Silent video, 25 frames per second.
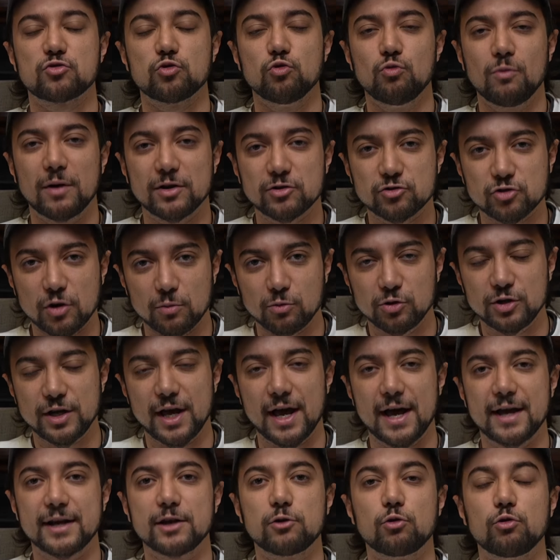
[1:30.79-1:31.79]
uma só
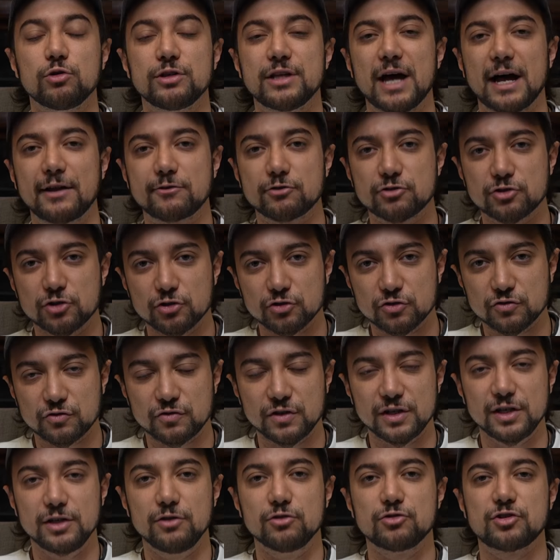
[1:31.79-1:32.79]
mulher e cuidar dos seus
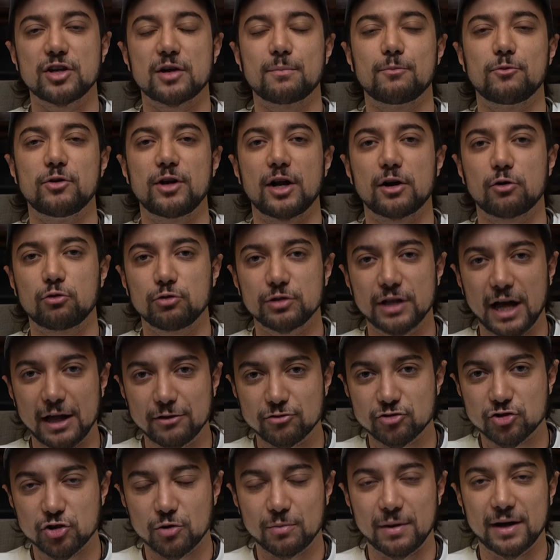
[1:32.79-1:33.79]
filhos, e a mulher cuidar
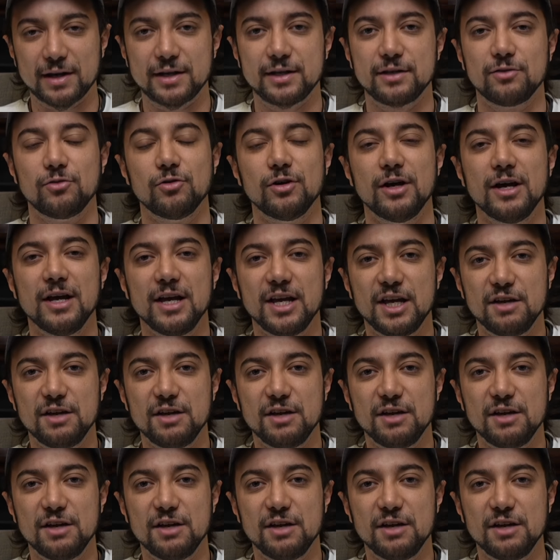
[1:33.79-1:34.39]
do seu marido,